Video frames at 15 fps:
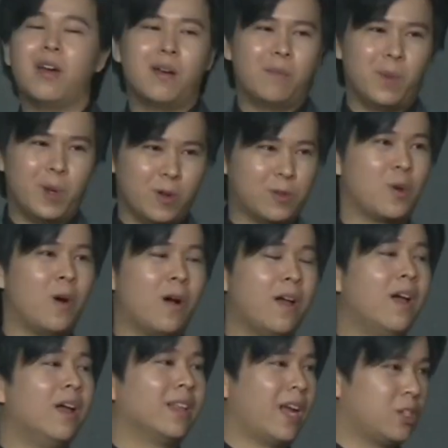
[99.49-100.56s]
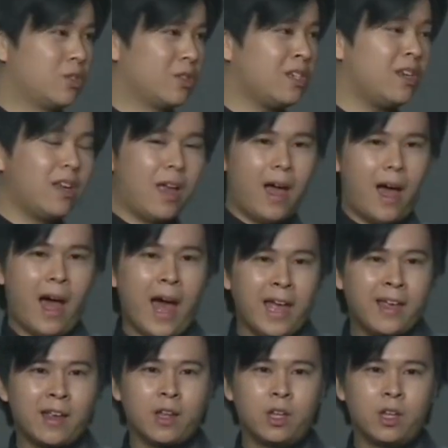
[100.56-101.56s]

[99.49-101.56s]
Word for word: 没有错，他就是爱